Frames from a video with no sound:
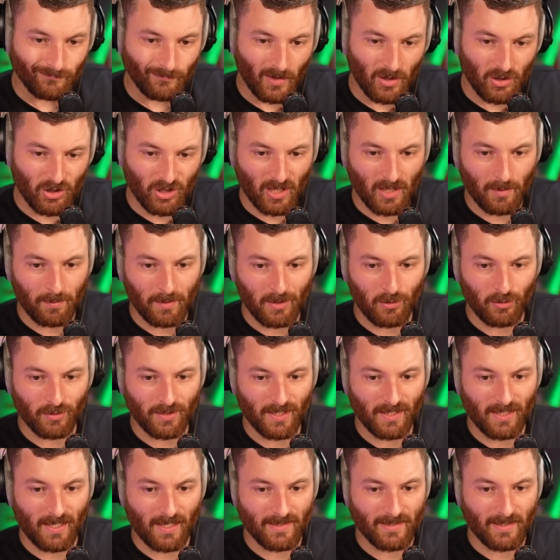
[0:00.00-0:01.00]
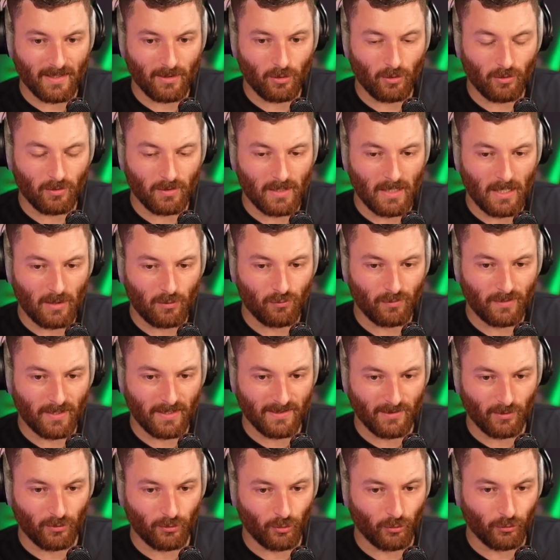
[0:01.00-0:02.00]
J'ai un abricotier qui a 5 ans, il a coûté
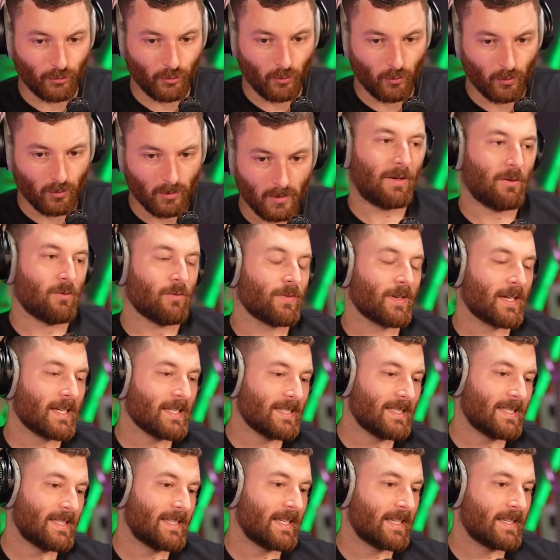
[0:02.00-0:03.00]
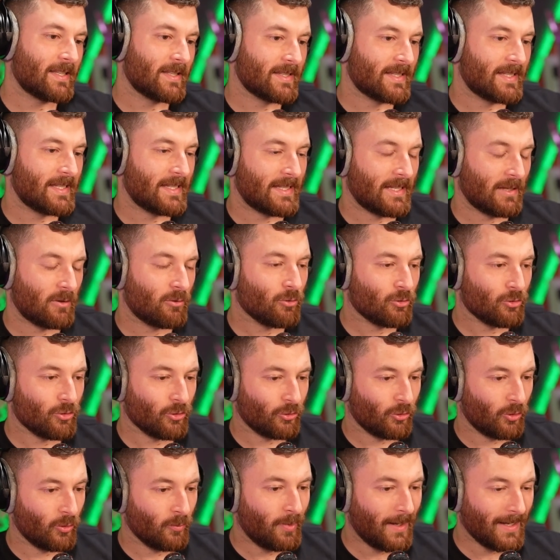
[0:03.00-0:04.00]
130 euros. En vrai, si c'est si que
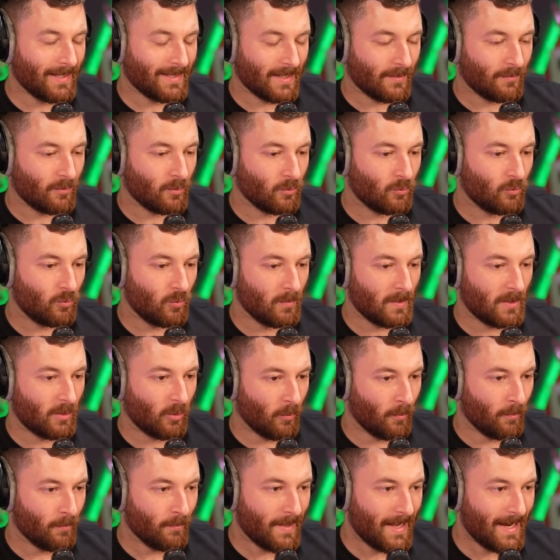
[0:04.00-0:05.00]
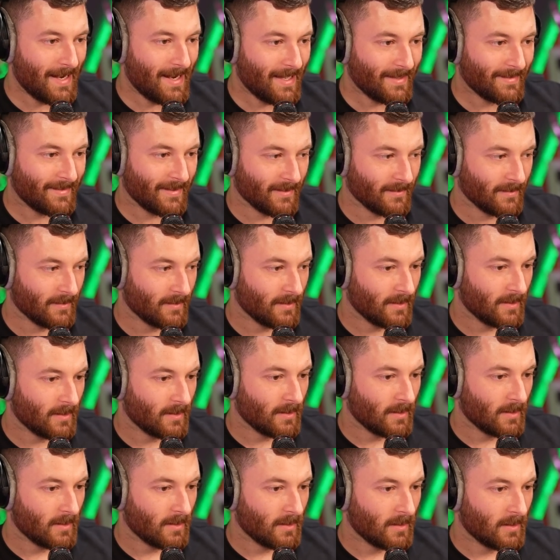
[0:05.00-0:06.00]
130 balles, ça vaut le coup, mais de malade, hein.
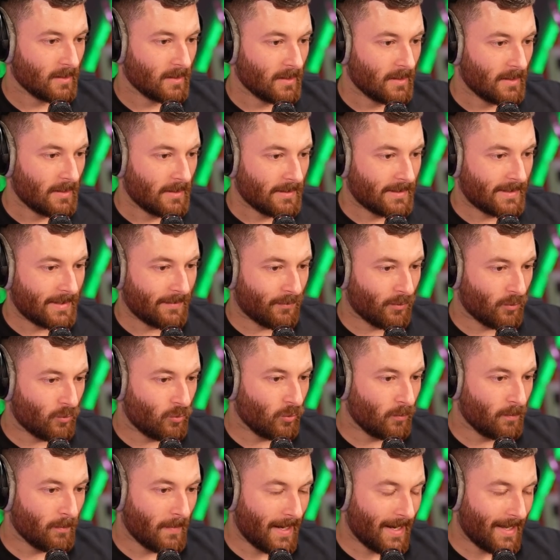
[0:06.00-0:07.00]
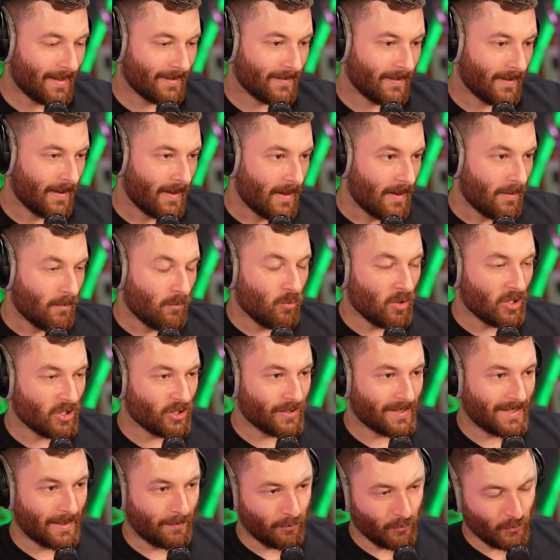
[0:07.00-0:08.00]
Ça vaut le coup de malade. Moi, je
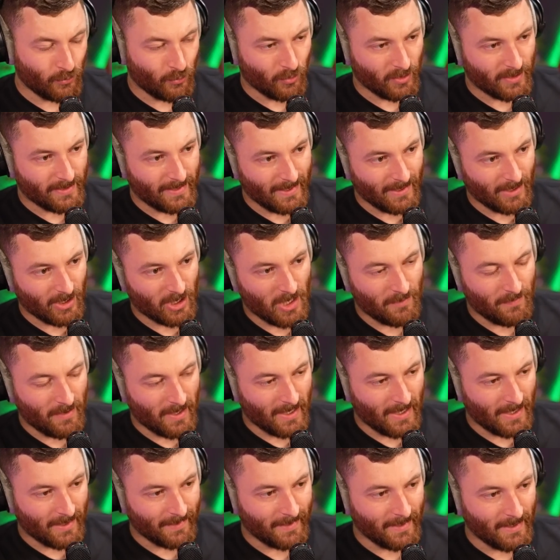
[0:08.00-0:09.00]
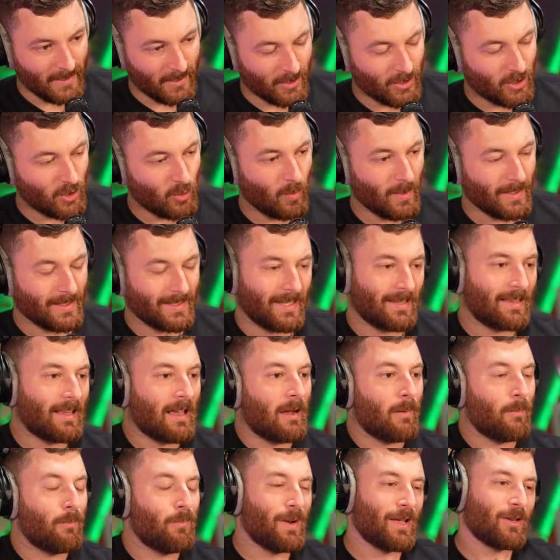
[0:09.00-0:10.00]
sais plus ce que c'est que j'avais regardé. Je crois que c'était
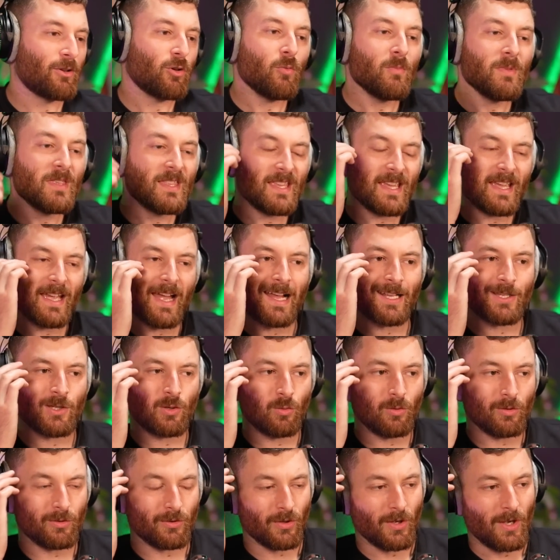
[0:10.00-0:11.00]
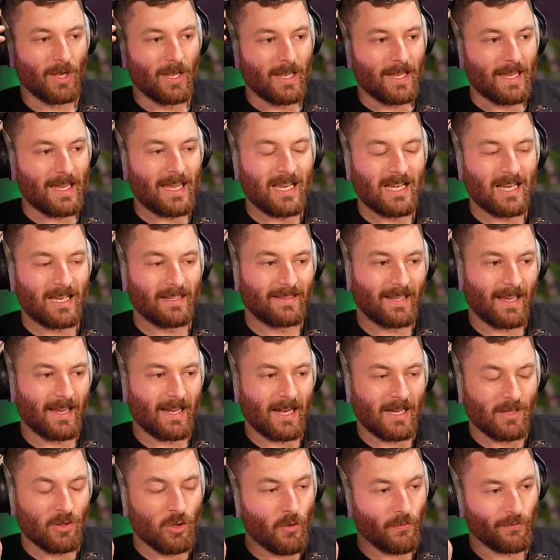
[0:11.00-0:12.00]
un plaque minier adulte et il était
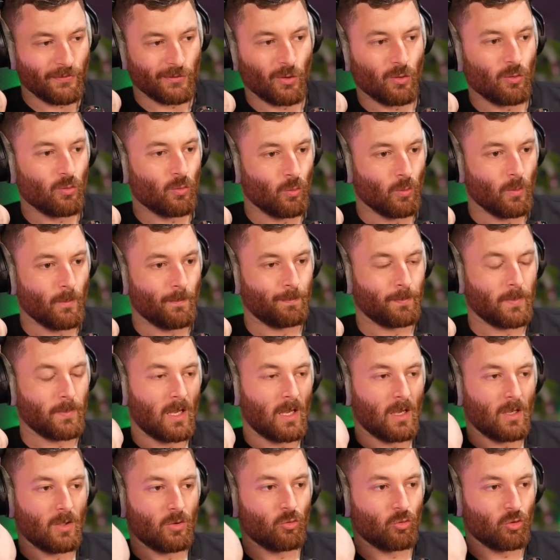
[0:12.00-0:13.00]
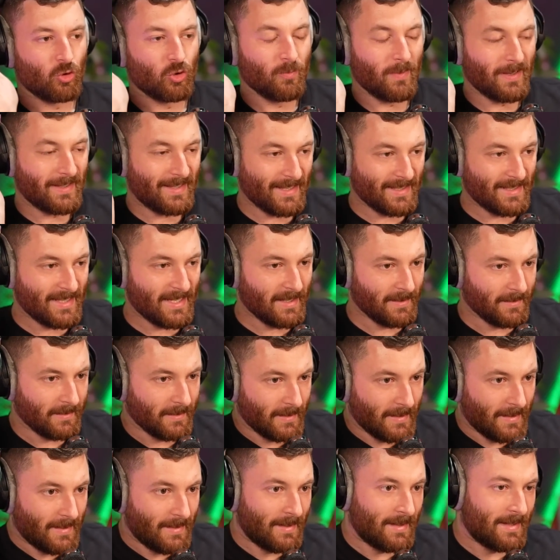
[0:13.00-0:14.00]
à 900 euros. Donc je m'étais dit,
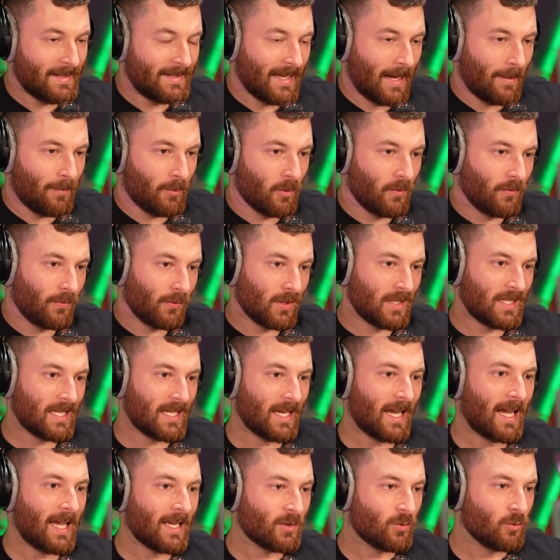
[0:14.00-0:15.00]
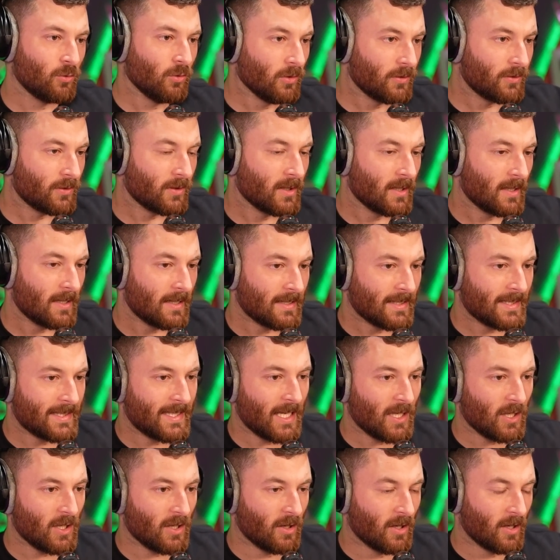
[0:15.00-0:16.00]
les arbres fruitiers adultes,
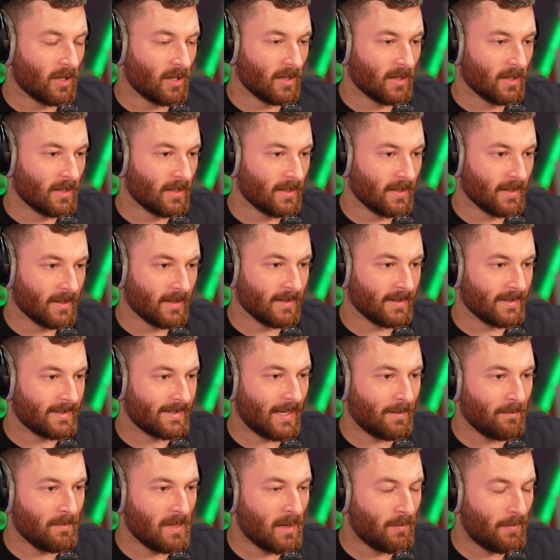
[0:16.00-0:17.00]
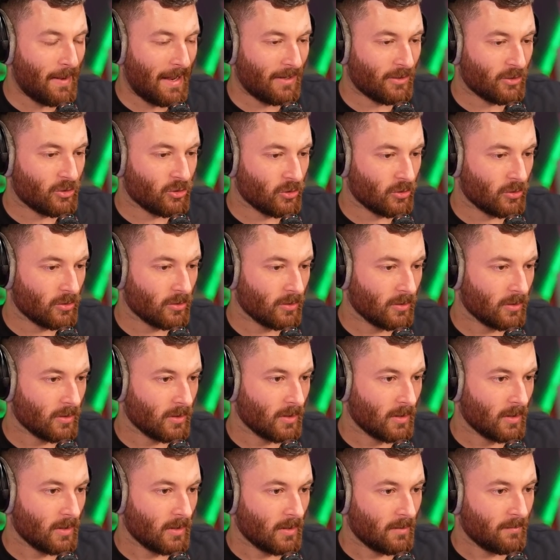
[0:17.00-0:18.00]
c'est euh, 1000 balles, genre.
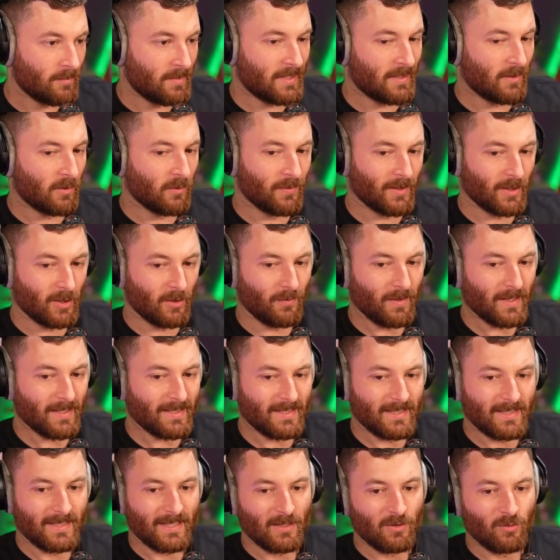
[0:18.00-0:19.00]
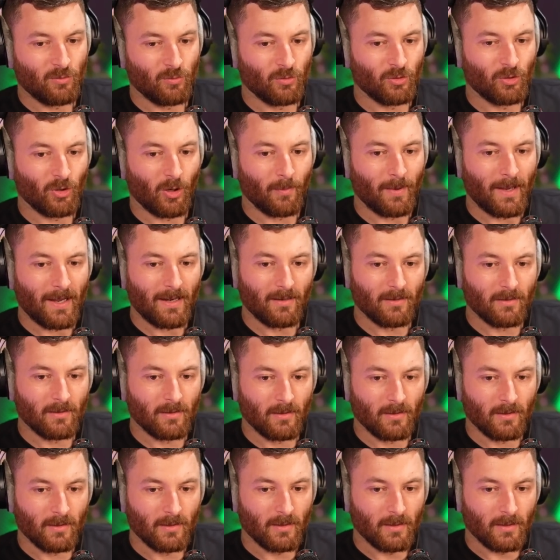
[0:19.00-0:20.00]
Mais en vrai de vrai, si c'est du 100 balles,
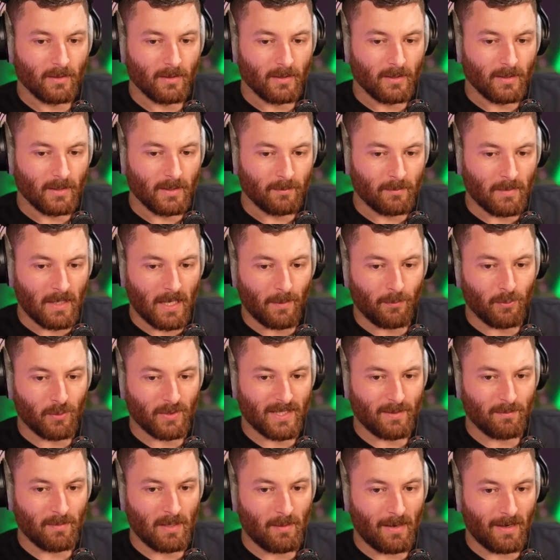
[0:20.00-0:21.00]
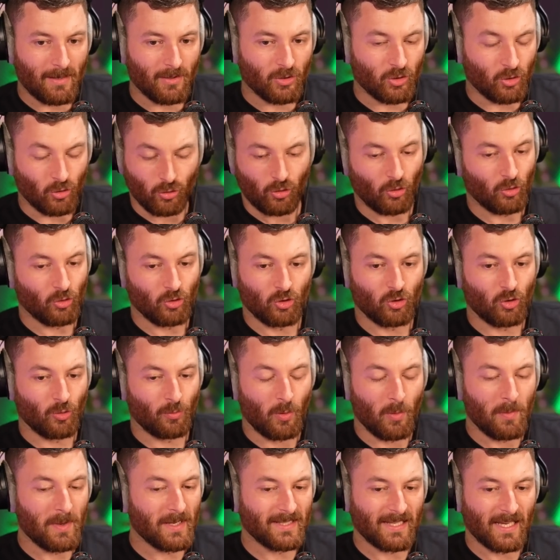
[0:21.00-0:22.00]
euh, mais impossible 1000 balles. Je te, je te
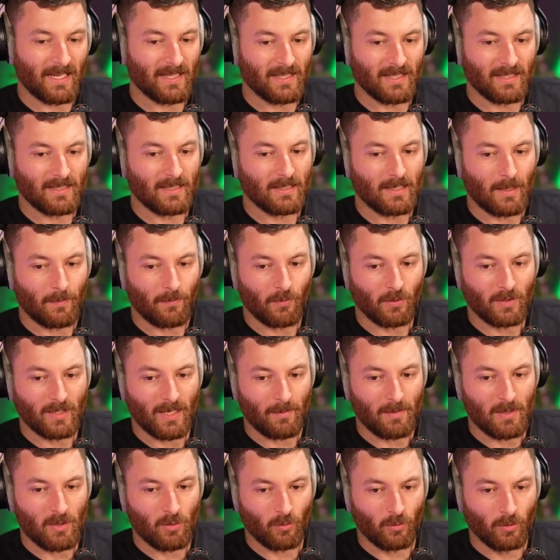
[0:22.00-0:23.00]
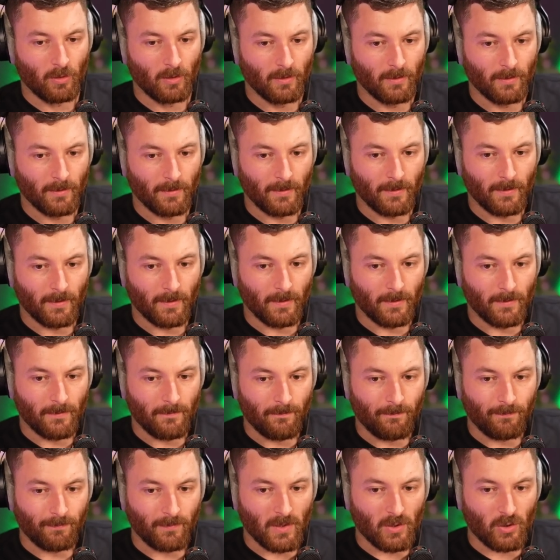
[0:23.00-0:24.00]
promets que ça existe, les arbres fruitiers à 1000 euros.
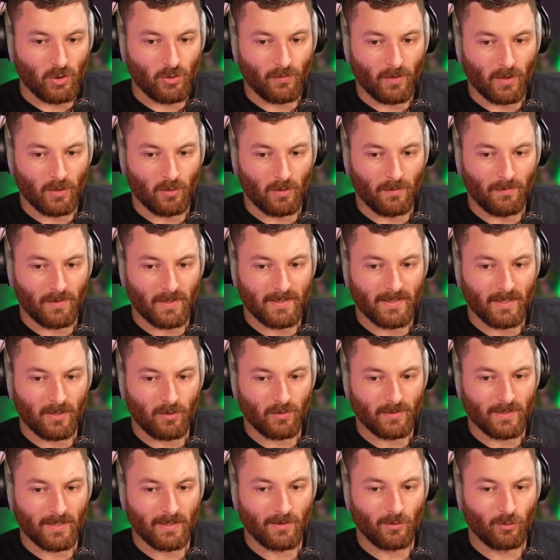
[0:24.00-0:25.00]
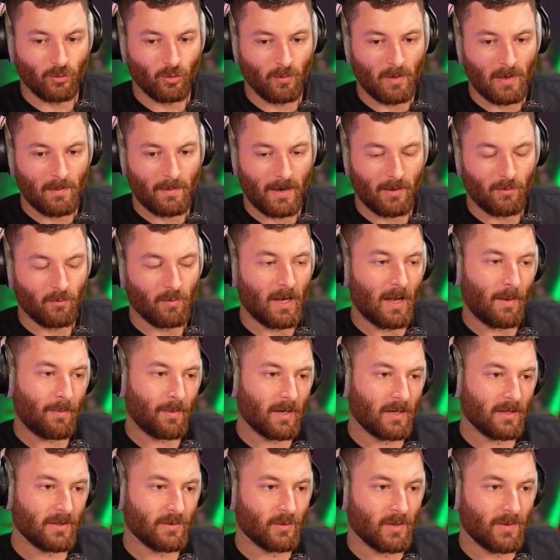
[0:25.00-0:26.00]
Si tu veux un olivier de 5 ans, c'est 2000 balles. Ouais,
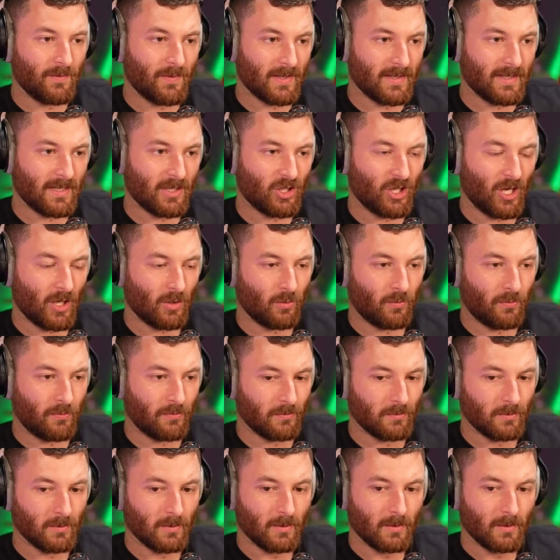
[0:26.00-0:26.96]
après, les oliviers, c'est cher de fou.